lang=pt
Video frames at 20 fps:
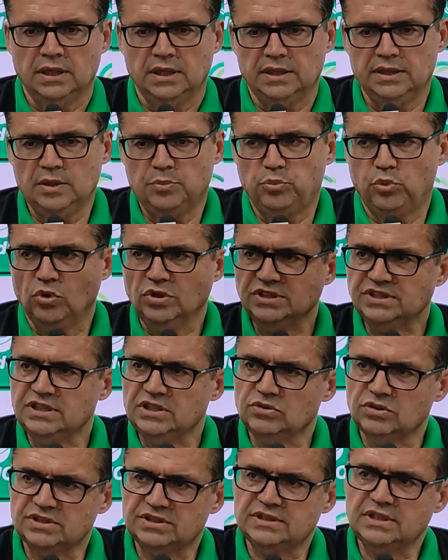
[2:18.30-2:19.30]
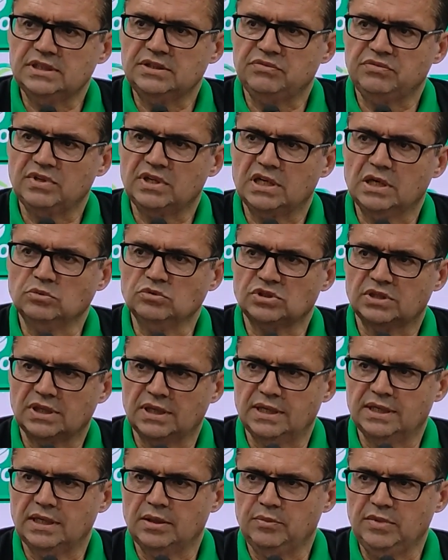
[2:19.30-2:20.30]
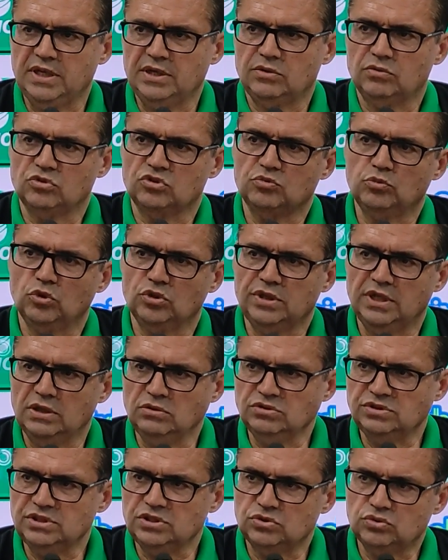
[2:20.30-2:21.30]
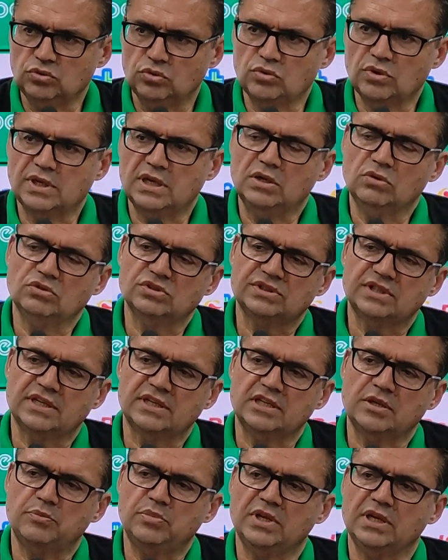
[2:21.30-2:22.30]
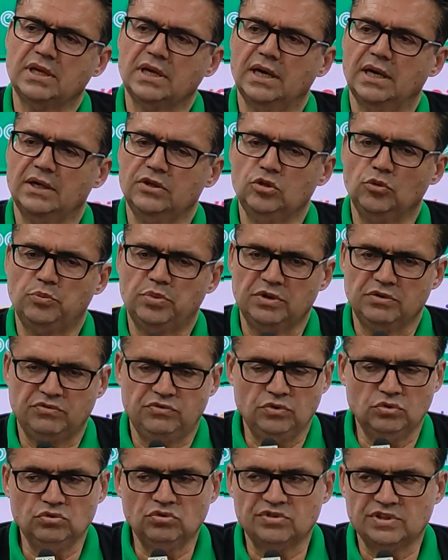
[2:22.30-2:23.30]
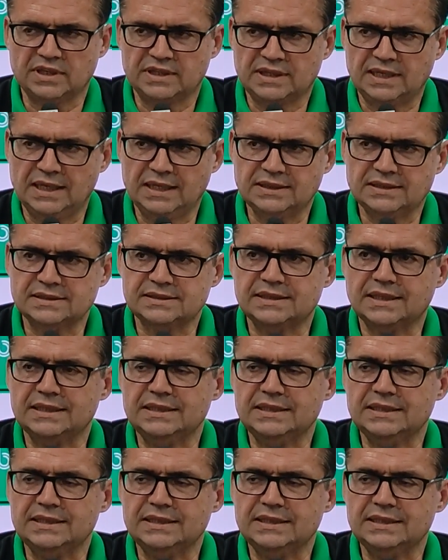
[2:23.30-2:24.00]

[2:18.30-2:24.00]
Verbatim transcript: E depois que nós identificamos claramente os modelos de jogo que ele gostaria de aplicar e o perfil dos atletas,